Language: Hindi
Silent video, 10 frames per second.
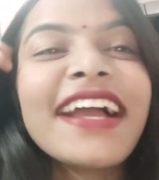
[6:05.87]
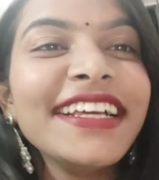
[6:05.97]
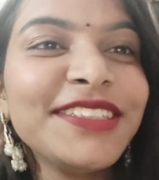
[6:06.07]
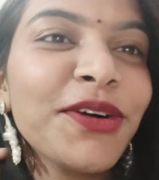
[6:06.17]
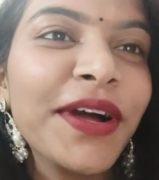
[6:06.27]

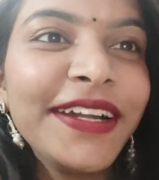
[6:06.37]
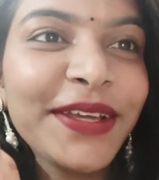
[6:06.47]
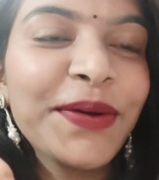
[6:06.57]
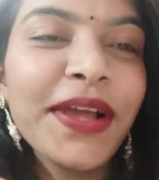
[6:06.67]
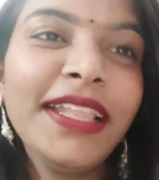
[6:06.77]
गई दो
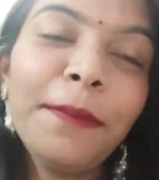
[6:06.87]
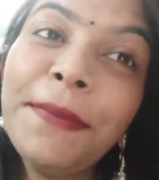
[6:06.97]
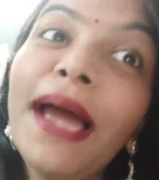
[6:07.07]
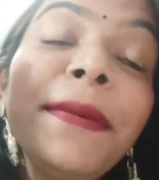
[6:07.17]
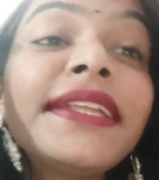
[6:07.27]
घंटे हो गए तब
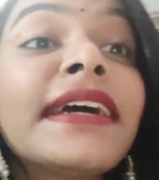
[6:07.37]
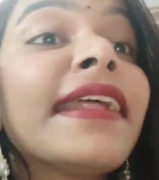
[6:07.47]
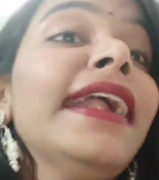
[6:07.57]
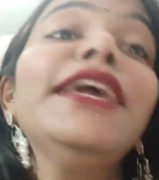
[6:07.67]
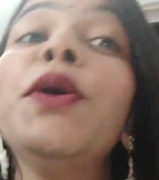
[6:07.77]
भी अभी तक
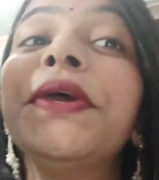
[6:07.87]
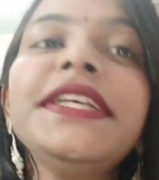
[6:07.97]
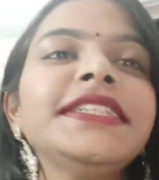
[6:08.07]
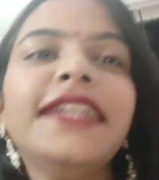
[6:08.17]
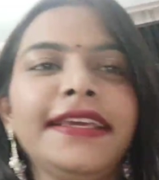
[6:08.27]
रेडी
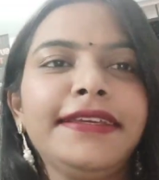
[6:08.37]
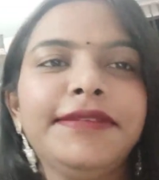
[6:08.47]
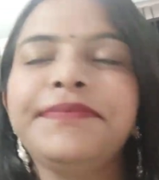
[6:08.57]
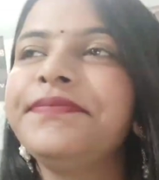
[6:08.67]
हुई नहीं है